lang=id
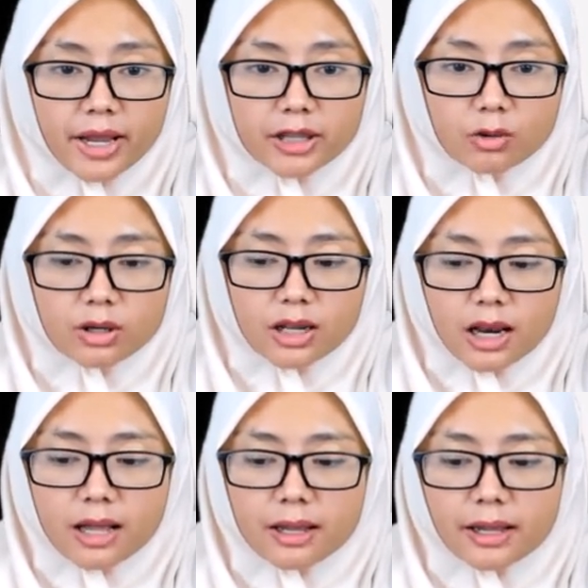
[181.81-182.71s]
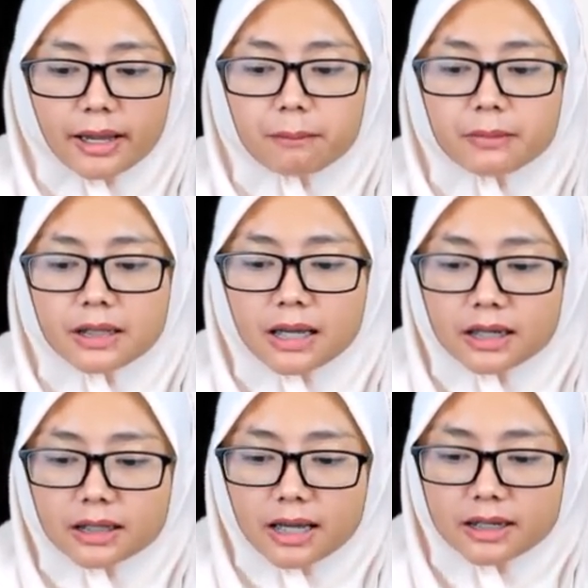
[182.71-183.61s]
itu adalah M
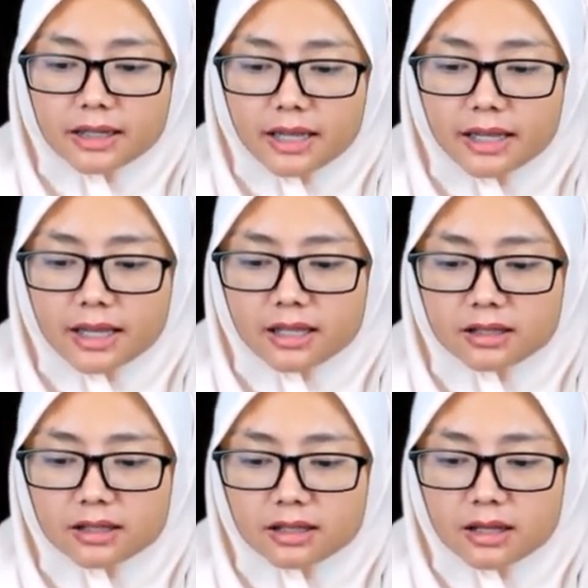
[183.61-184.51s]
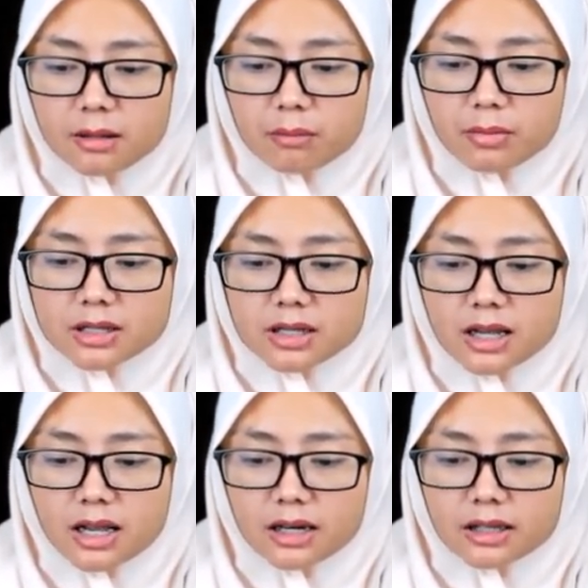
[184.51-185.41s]
dikalikan G ya masa
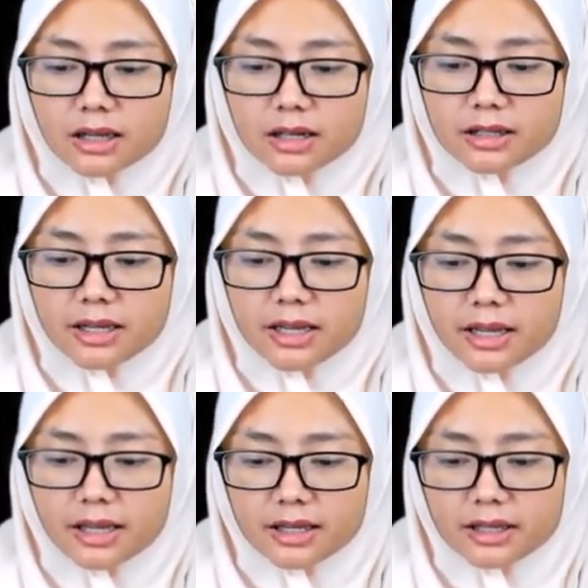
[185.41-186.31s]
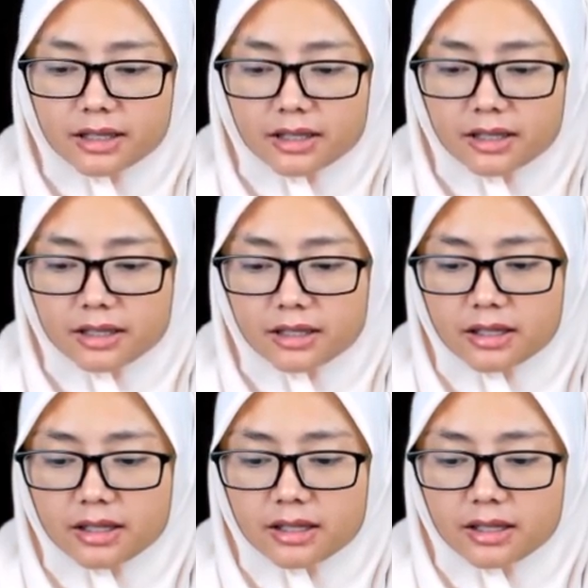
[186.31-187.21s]
kalikan G
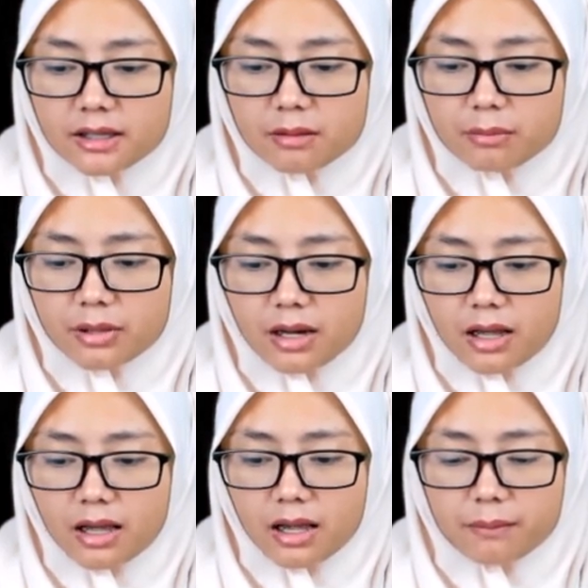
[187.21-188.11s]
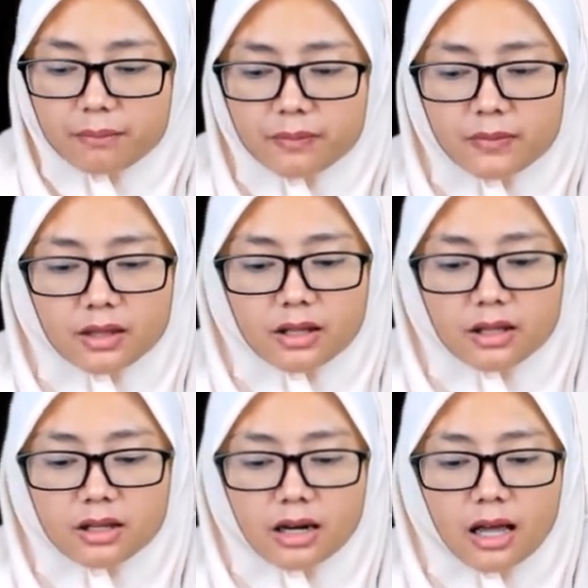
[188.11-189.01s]
per A
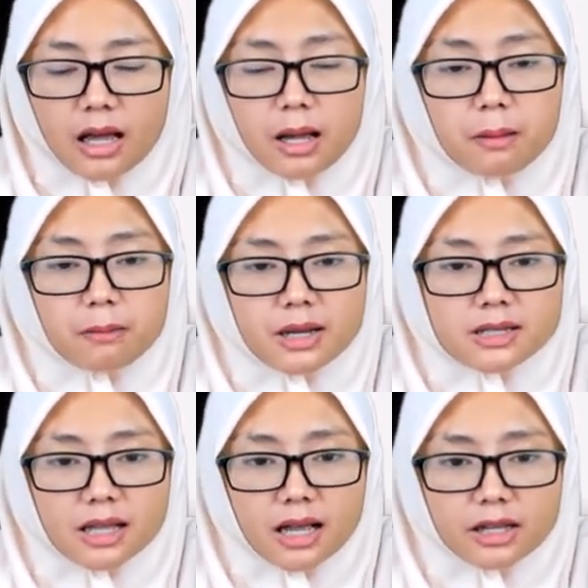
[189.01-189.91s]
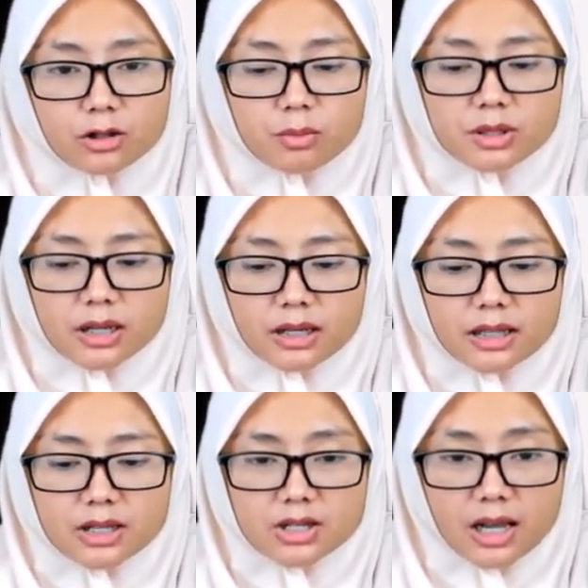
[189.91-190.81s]
nah Masa itu bisa
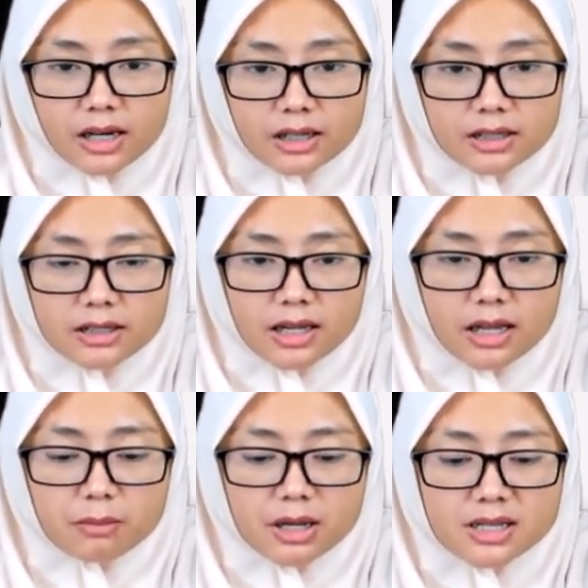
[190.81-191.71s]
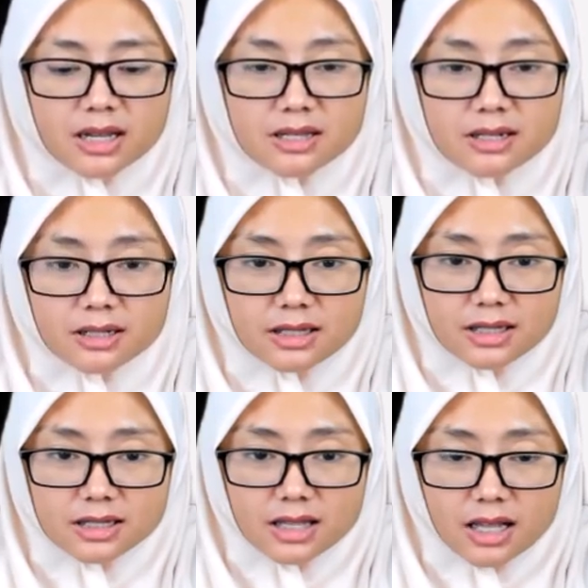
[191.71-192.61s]
kita cari dengan masa
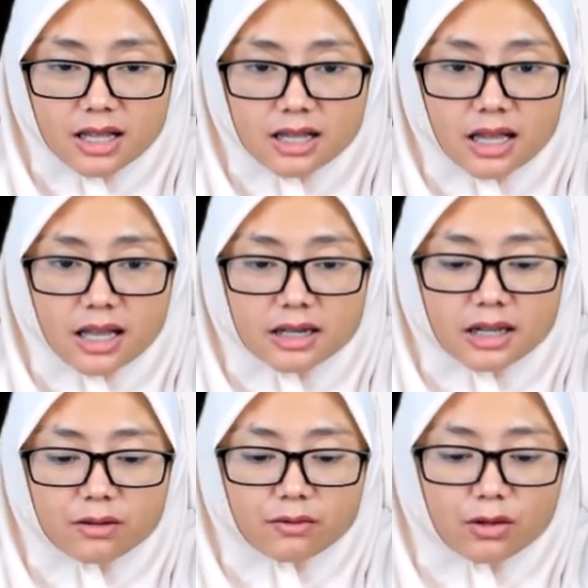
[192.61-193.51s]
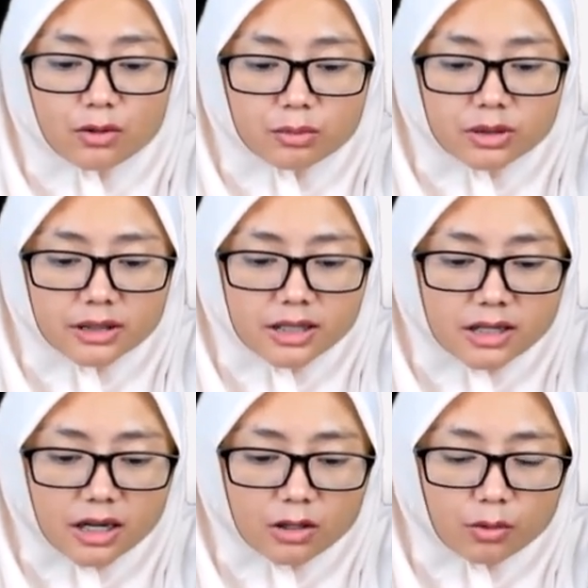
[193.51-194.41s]
jenis kalikan volume ya,
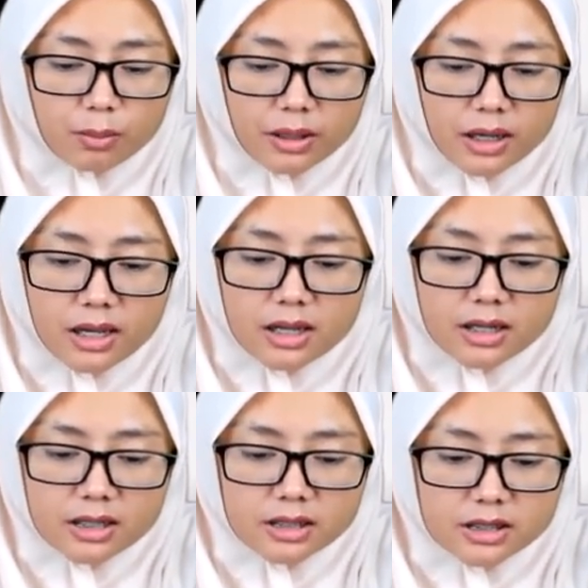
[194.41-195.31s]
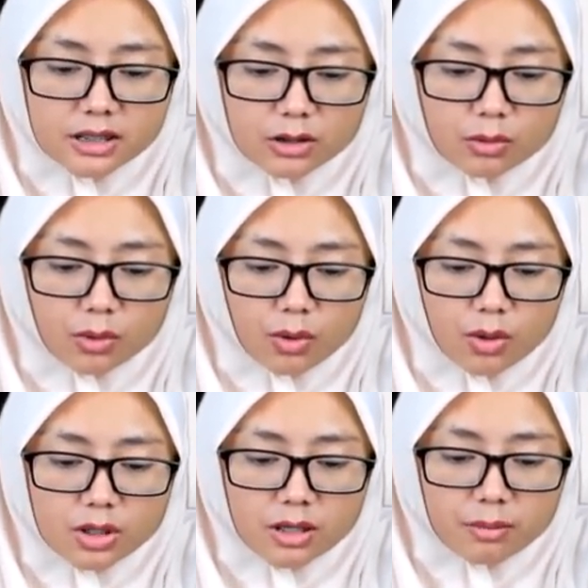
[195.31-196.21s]
jangan lupa situ
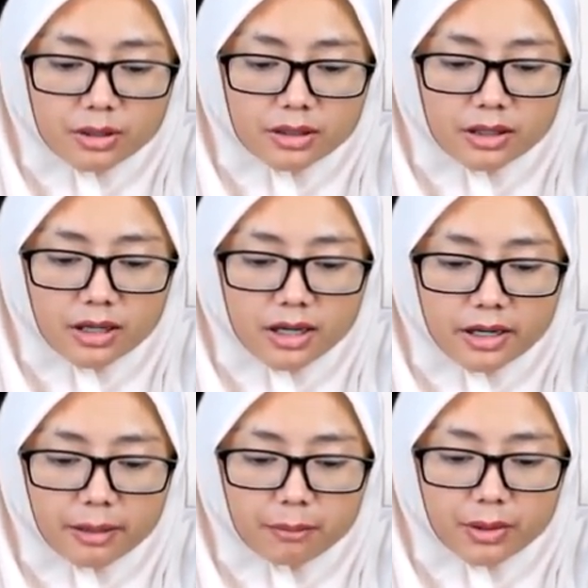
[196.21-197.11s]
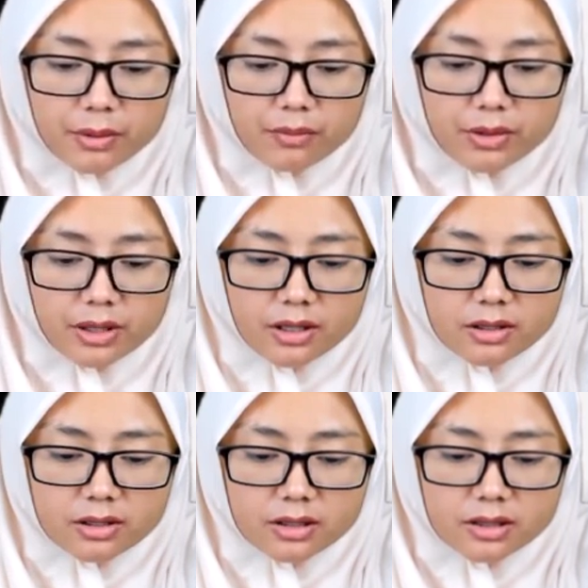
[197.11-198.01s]
rho sama dengan m per V ya.
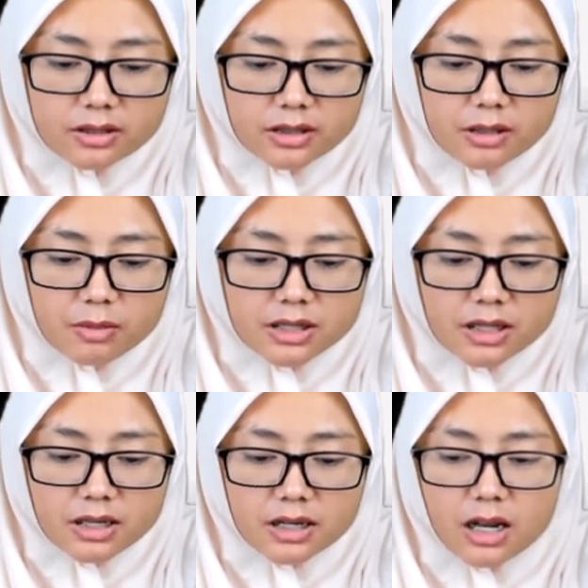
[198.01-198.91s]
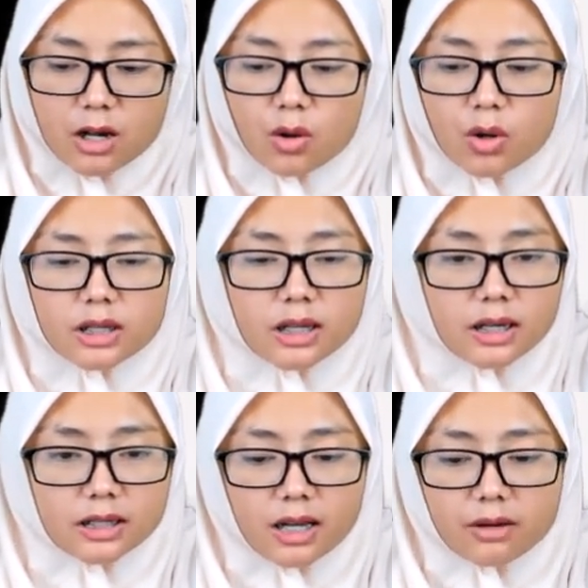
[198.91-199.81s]
Jadi masanya adalah rho
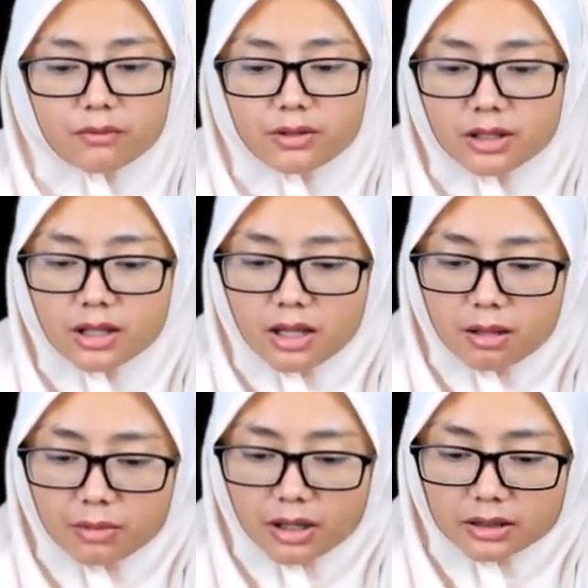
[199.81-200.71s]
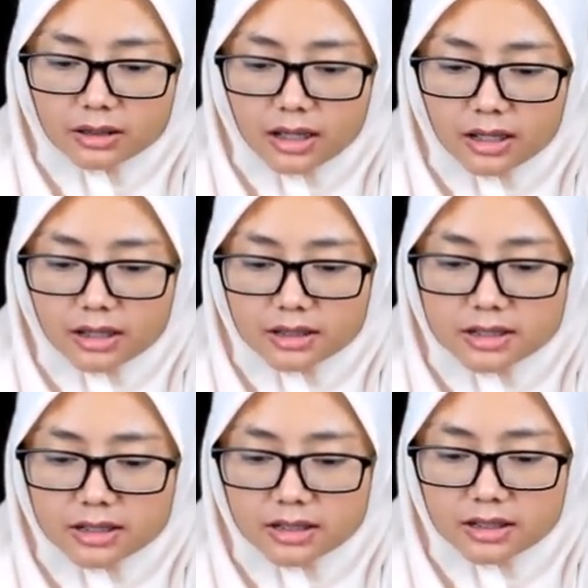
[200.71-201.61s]
dikalikan V. Maka tekanan di
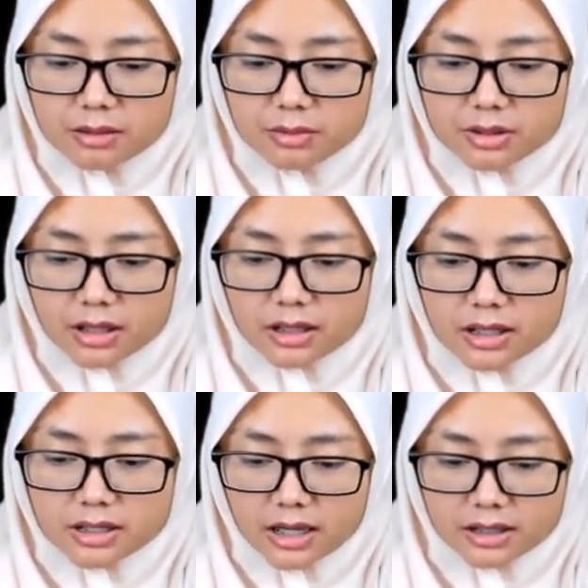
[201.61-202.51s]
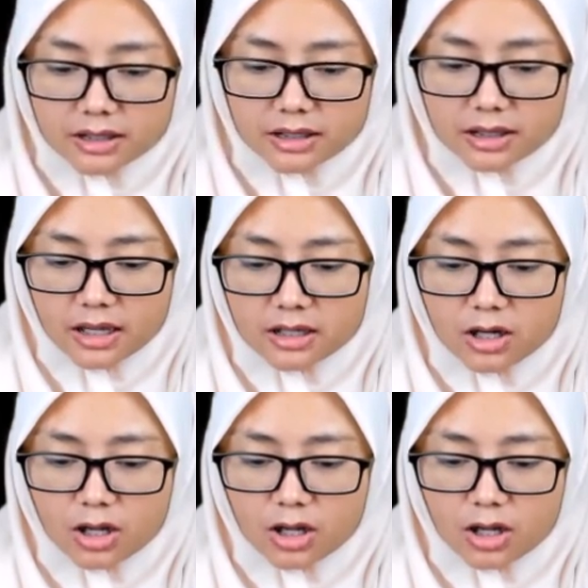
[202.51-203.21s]
sini bisa kita cari dengan